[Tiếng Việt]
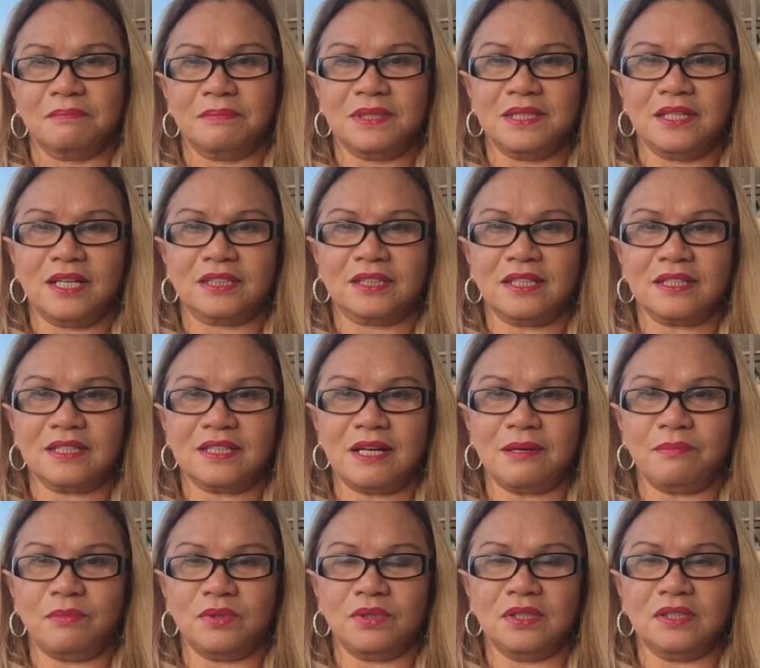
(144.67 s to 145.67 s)
bây giờ tất
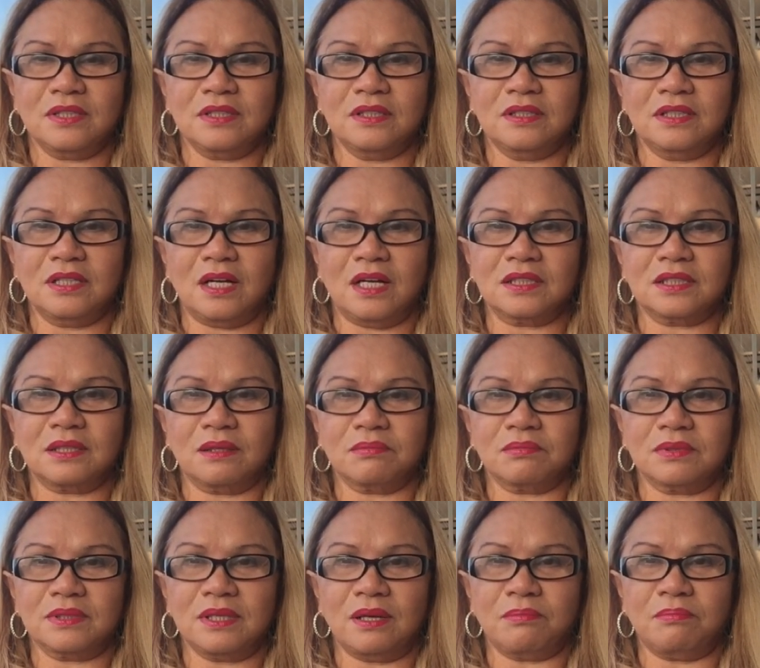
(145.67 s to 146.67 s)
cả mọi những người ở
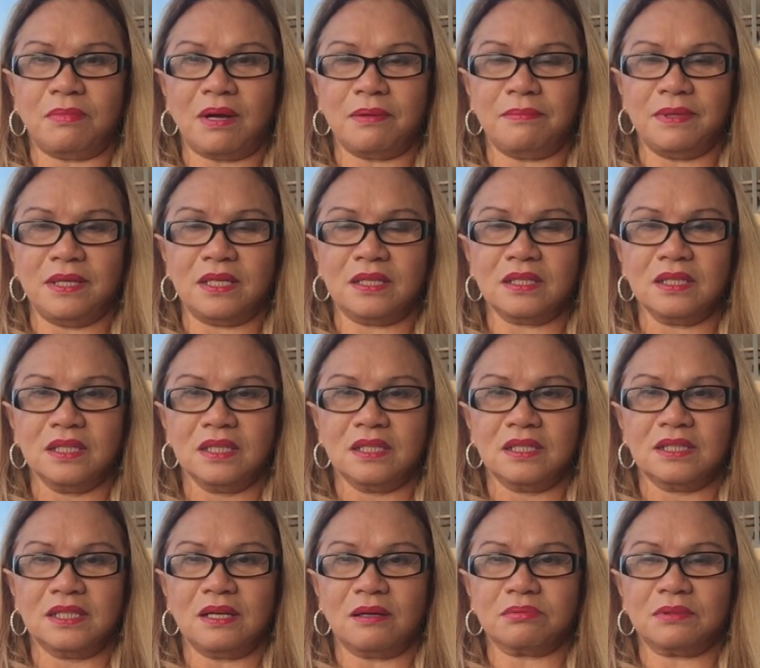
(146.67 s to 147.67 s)
trong dòng bãi biển
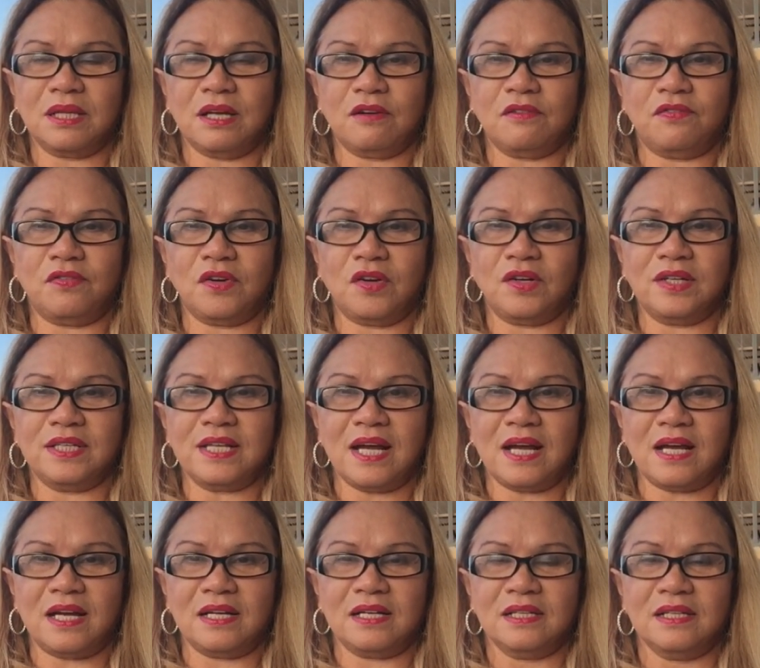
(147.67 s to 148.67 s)
dọc theo
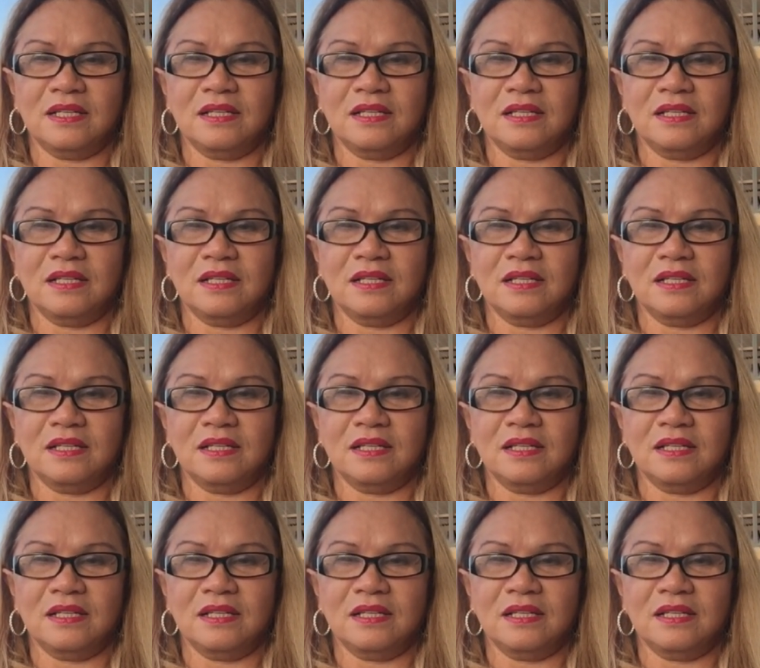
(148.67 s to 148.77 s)
Florida